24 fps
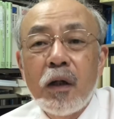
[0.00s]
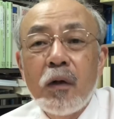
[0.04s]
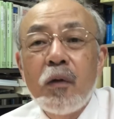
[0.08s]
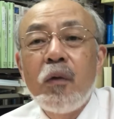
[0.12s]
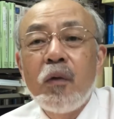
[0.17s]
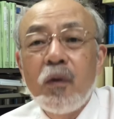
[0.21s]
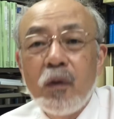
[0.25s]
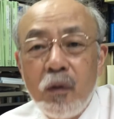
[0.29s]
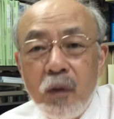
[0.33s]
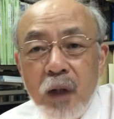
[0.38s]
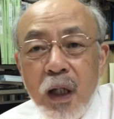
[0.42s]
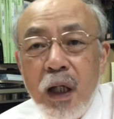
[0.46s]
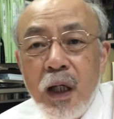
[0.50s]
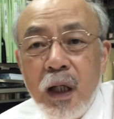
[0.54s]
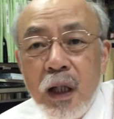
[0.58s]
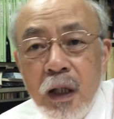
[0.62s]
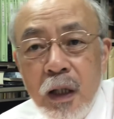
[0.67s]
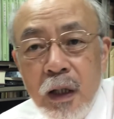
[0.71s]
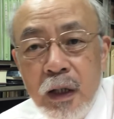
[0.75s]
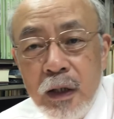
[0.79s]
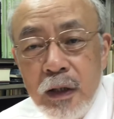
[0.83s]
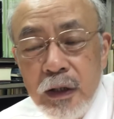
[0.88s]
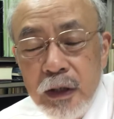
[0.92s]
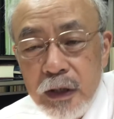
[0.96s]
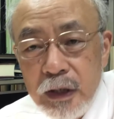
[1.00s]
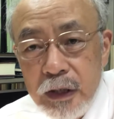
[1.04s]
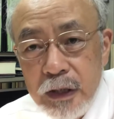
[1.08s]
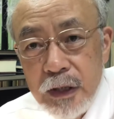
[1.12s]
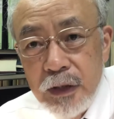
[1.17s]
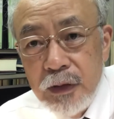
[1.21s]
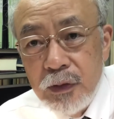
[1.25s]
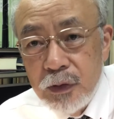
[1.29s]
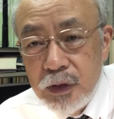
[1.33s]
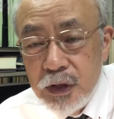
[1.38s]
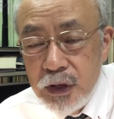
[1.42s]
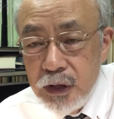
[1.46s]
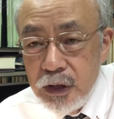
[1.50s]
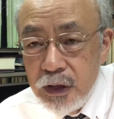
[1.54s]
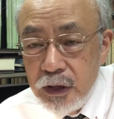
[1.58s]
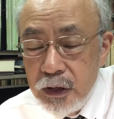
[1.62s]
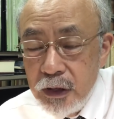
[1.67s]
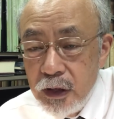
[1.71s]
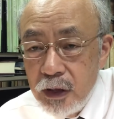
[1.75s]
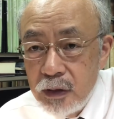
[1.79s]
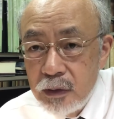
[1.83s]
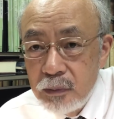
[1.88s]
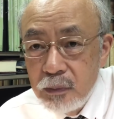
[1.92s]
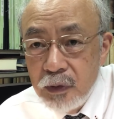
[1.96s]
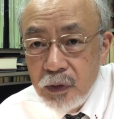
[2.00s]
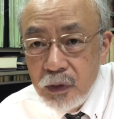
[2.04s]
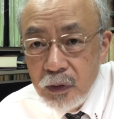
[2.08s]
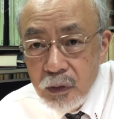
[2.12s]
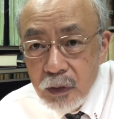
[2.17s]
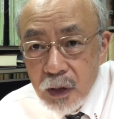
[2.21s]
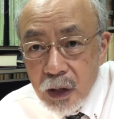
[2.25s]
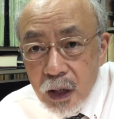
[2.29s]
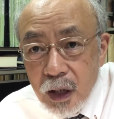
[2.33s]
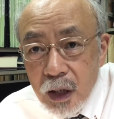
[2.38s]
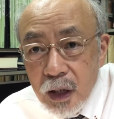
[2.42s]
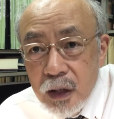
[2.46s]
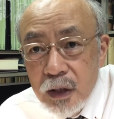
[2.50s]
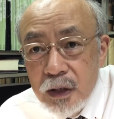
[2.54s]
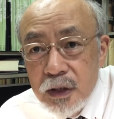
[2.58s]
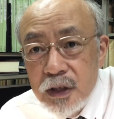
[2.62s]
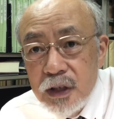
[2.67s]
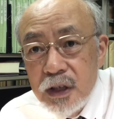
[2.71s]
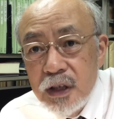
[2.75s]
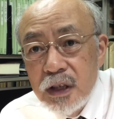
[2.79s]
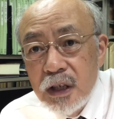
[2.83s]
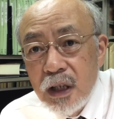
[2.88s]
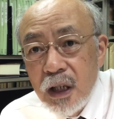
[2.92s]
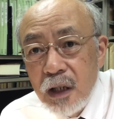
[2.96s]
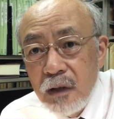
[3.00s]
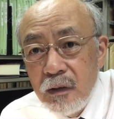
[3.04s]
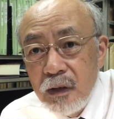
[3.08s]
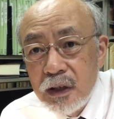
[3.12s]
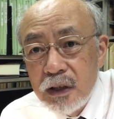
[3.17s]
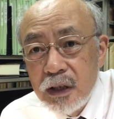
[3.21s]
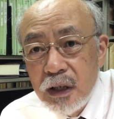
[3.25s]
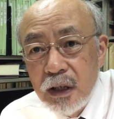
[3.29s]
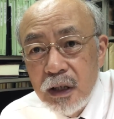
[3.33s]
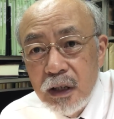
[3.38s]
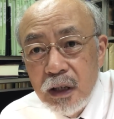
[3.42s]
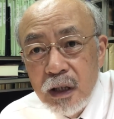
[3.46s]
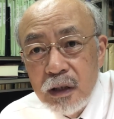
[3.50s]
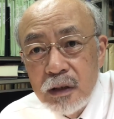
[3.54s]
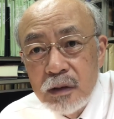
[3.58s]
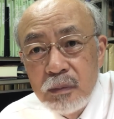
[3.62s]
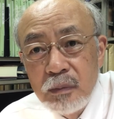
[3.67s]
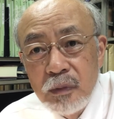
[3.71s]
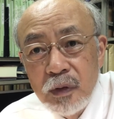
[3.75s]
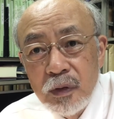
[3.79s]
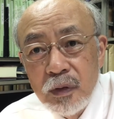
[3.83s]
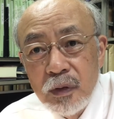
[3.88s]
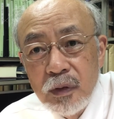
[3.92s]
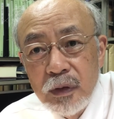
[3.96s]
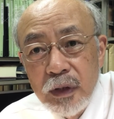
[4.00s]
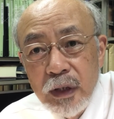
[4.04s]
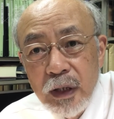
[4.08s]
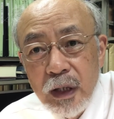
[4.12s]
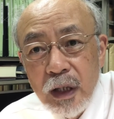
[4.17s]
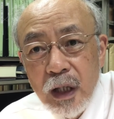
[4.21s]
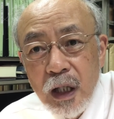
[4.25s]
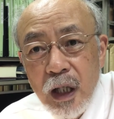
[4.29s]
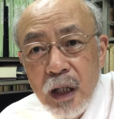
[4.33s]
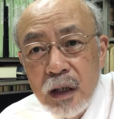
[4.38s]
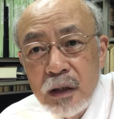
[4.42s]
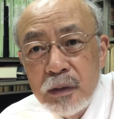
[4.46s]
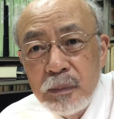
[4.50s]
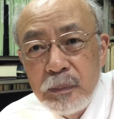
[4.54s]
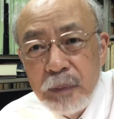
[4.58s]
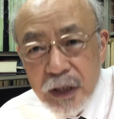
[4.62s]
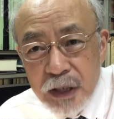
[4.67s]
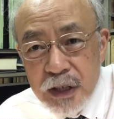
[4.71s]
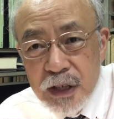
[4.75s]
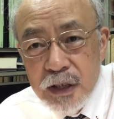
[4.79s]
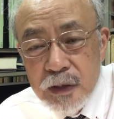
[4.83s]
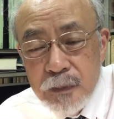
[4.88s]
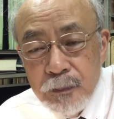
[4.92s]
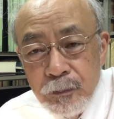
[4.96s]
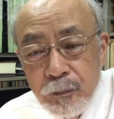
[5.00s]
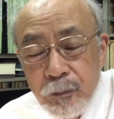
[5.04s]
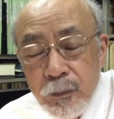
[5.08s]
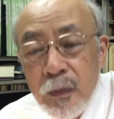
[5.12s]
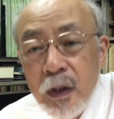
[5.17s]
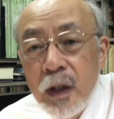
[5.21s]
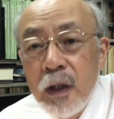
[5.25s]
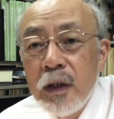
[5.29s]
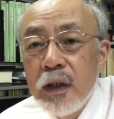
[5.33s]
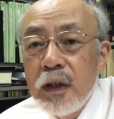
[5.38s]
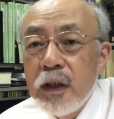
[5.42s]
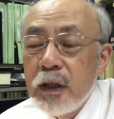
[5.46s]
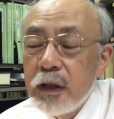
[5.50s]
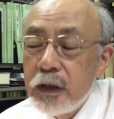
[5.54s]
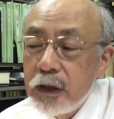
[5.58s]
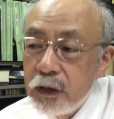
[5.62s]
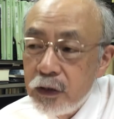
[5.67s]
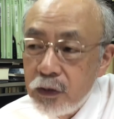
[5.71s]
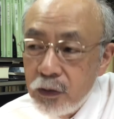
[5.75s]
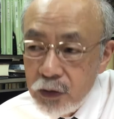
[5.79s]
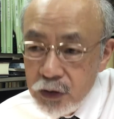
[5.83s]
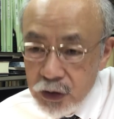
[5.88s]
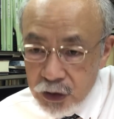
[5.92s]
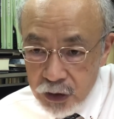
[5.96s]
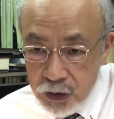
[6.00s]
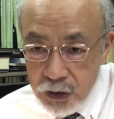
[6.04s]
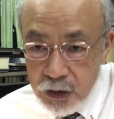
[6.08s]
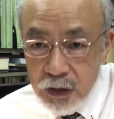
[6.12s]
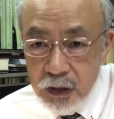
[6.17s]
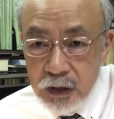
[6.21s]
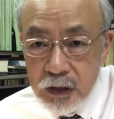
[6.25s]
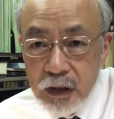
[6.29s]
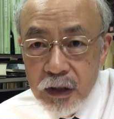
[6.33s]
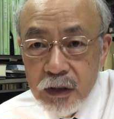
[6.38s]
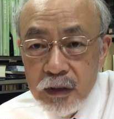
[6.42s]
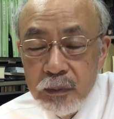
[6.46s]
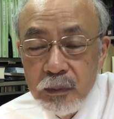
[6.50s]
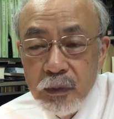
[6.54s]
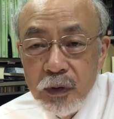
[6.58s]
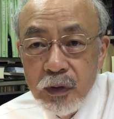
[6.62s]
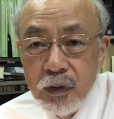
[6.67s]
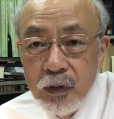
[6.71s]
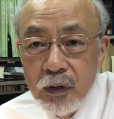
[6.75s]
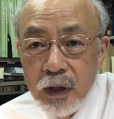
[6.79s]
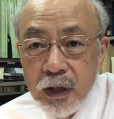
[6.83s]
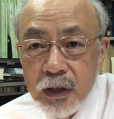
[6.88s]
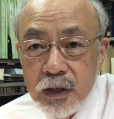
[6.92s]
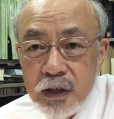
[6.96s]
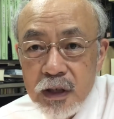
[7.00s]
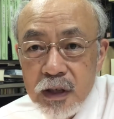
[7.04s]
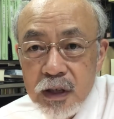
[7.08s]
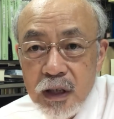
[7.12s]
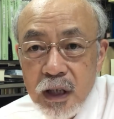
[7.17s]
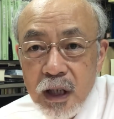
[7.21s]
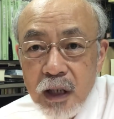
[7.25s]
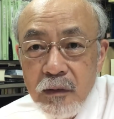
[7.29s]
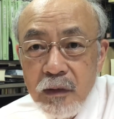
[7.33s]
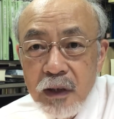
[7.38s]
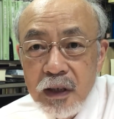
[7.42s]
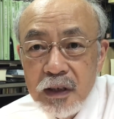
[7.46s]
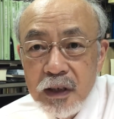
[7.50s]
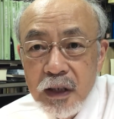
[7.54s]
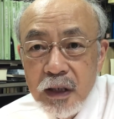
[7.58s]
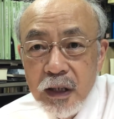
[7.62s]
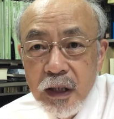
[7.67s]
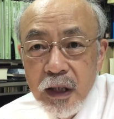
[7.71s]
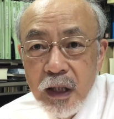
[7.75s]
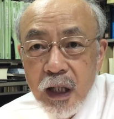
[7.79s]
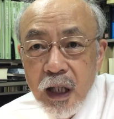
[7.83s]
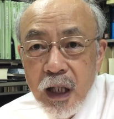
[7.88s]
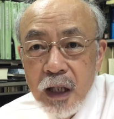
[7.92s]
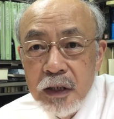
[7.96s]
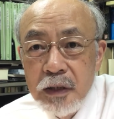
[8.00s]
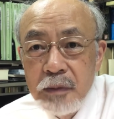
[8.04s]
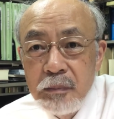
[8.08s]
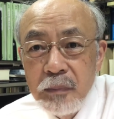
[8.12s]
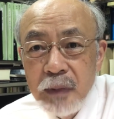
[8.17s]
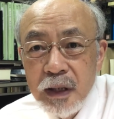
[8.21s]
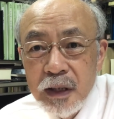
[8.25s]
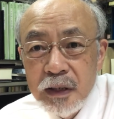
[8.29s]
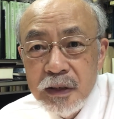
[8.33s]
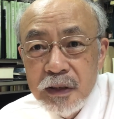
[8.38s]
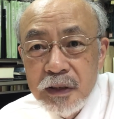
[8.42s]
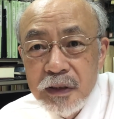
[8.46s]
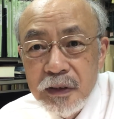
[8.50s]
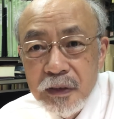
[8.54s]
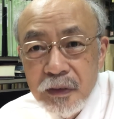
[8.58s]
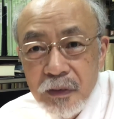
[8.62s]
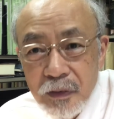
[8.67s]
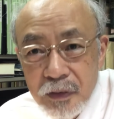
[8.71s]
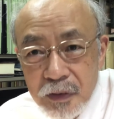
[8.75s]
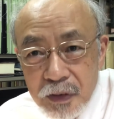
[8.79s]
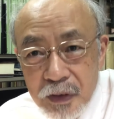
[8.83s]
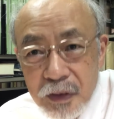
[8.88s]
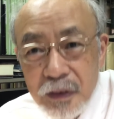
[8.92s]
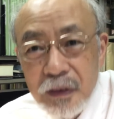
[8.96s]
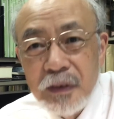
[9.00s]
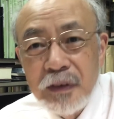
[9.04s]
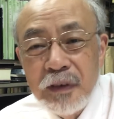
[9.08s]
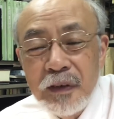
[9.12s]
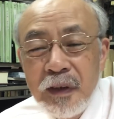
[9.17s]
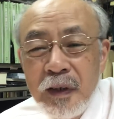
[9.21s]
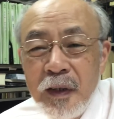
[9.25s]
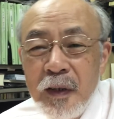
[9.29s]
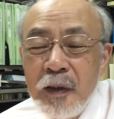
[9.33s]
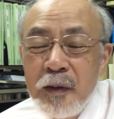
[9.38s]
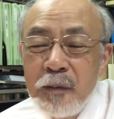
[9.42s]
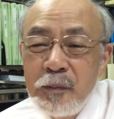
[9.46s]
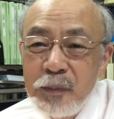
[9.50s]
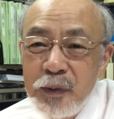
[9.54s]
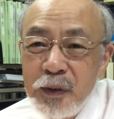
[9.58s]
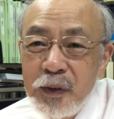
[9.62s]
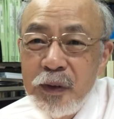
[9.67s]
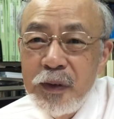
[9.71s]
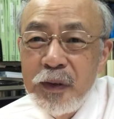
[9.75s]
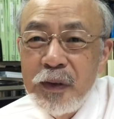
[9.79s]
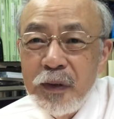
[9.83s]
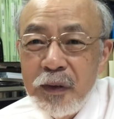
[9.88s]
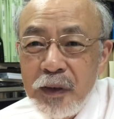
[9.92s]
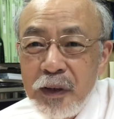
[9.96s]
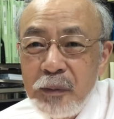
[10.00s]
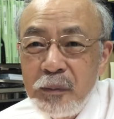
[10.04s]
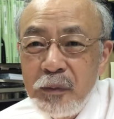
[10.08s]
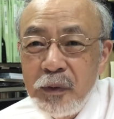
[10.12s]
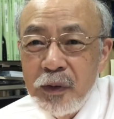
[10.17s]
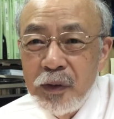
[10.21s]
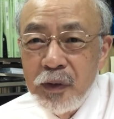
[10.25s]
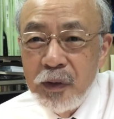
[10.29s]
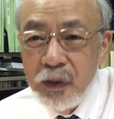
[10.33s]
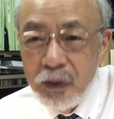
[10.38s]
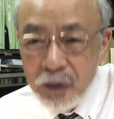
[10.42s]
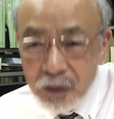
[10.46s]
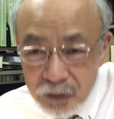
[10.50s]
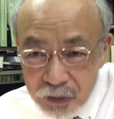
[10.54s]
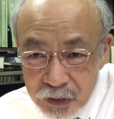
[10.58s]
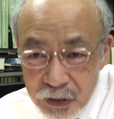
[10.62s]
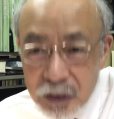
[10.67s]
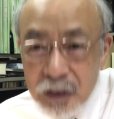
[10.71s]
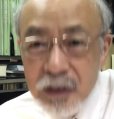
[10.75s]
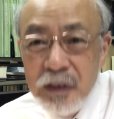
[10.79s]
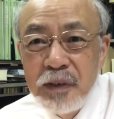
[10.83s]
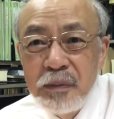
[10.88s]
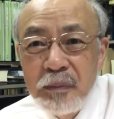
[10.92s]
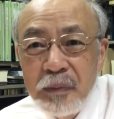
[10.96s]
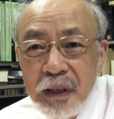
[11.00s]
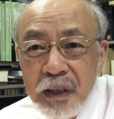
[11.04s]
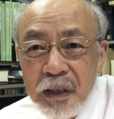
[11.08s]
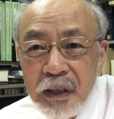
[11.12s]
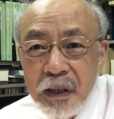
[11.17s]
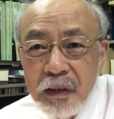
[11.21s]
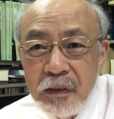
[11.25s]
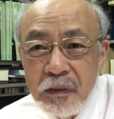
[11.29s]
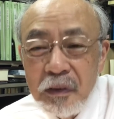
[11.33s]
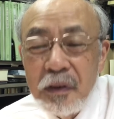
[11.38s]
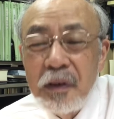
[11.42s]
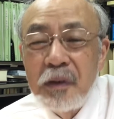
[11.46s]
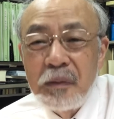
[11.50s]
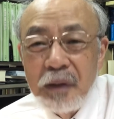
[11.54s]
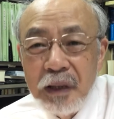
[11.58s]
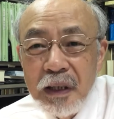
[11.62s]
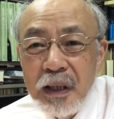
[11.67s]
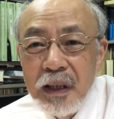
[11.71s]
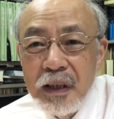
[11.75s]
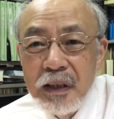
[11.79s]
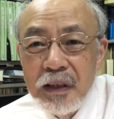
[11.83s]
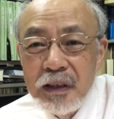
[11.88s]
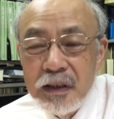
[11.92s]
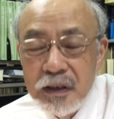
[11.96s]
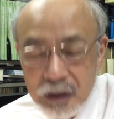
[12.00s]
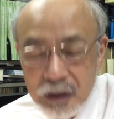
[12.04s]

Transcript: ここは、生きとし生けるものが幸せなるものであるべし。生きとし生けるものが幸せでありますようにという仏教でも特に有名な言葉なんです